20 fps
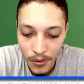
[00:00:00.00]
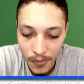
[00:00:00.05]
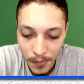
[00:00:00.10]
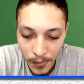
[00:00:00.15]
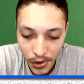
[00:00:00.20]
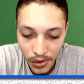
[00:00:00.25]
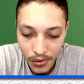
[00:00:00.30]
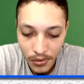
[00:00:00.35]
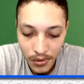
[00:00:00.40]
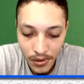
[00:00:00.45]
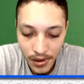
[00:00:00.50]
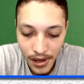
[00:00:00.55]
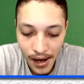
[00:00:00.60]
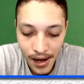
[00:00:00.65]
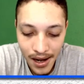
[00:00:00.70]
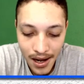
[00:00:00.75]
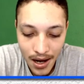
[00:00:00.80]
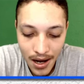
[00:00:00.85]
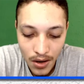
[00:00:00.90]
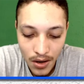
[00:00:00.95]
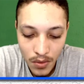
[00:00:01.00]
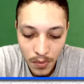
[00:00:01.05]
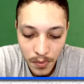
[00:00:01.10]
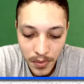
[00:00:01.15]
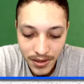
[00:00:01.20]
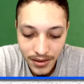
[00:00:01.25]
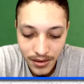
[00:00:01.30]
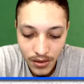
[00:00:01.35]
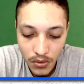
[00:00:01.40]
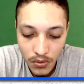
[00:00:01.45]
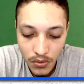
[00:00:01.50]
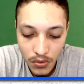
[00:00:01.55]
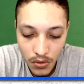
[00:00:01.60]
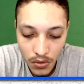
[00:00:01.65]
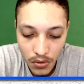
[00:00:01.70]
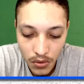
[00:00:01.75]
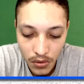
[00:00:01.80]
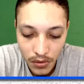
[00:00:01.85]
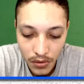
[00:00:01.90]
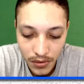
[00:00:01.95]
procurar a opção
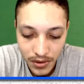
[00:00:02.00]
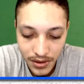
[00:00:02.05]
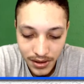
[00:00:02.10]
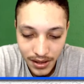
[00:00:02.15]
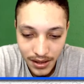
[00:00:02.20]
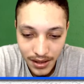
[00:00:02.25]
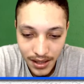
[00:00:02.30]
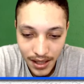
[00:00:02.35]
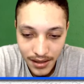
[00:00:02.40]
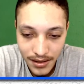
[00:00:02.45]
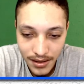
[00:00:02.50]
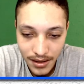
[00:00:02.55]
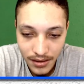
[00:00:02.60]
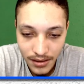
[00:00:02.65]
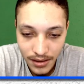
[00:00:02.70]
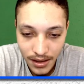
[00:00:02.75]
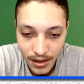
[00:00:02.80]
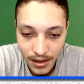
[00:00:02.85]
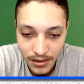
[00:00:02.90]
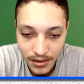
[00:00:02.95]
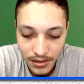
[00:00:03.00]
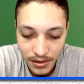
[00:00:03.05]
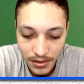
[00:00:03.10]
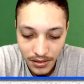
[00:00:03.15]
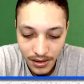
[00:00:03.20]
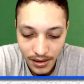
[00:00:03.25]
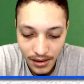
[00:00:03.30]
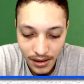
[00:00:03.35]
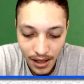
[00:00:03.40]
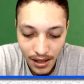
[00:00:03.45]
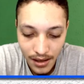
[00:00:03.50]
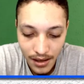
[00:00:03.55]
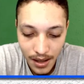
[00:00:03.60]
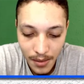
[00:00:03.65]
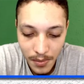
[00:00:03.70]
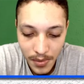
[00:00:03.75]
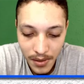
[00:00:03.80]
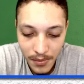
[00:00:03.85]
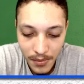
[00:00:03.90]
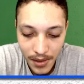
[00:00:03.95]
Google. Você desce a tela do seu celular
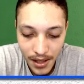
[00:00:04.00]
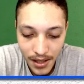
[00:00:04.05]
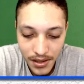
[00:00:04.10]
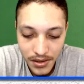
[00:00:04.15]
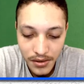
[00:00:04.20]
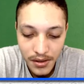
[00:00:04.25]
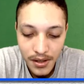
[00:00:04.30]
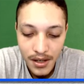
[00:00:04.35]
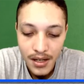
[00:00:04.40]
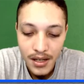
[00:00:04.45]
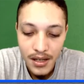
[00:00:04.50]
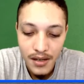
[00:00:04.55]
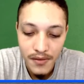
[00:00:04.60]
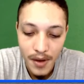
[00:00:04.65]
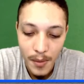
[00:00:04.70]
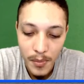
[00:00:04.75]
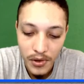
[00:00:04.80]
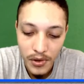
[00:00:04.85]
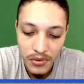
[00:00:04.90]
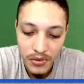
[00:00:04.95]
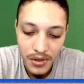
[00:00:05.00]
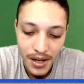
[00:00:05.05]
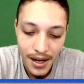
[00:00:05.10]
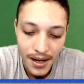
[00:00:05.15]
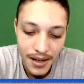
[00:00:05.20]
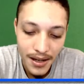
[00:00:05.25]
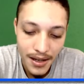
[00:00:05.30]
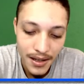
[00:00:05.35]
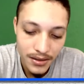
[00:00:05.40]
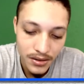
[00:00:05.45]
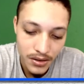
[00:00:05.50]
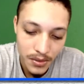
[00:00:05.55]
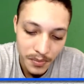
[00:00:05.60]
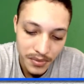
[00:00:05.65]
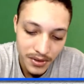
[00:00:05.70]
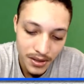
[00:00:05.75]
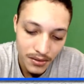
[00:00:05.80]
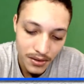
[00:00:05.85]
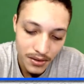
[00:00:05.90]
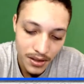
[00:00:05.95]
lá para baixo e vai procurar essa
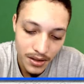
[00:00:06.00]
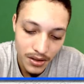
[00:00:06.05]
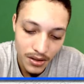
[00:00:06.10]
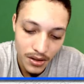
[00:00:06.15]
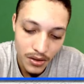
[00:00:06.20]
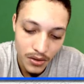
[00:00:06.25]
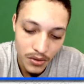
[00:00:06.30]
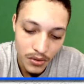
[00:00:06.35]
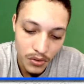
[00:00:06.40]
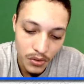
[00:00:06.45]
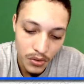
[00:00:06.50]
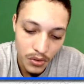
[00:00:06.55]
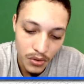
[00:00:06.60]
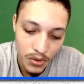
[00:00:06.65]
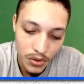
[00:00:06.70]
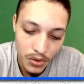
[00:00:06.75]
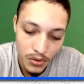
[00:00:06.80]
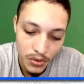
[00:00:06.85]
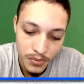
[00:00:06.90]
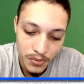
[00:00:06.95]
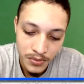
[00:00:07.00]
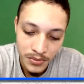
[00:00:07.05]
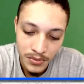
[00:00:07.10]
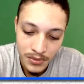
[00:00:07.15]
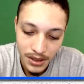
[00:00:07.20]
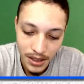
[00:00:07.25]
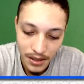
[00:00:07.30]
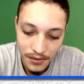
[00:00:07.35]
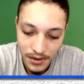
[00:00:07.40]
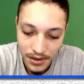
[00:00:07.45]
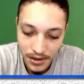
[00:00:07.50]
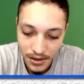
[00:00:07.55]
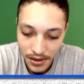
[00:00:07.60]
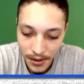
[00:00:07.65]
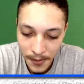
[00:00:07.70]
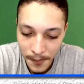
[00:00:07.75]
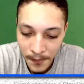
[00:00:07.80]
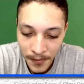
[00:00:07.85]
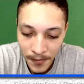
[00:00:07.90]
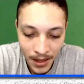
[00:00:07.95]
opção aqui, ó, Google. Tá vendo
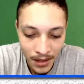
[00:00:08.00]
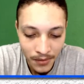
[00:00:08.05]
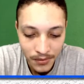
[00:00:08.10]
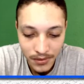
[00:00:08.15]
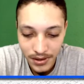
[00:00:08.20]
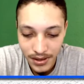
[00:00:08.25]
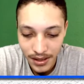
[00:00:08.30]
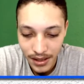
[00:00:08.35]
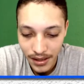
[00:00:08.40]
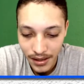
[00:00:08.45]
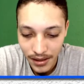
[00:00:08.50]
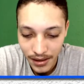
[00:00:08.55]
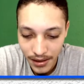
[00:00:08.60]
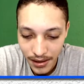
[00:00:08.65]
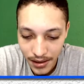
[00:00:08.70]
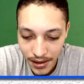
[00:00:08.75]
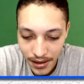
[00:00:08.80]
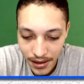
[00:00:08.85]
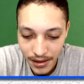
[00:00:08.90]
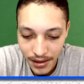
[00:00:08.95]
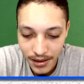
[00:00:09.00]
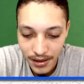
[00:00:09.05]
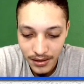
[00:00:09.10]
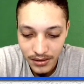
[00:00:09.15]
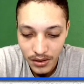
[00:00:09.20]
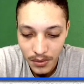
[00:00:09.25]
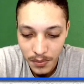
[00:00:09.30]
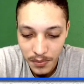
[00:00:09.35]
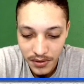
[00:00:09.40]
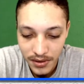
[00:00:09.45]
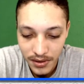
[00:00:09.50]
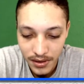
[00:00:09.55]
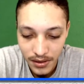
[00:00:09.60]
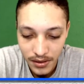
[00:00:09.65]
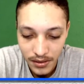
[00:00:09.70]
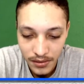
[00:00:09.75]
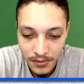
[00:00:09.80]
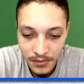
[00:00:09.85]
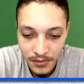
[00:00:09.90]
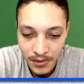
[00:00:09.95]
aqui? Você clica nessa
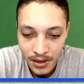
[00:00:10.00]
opção,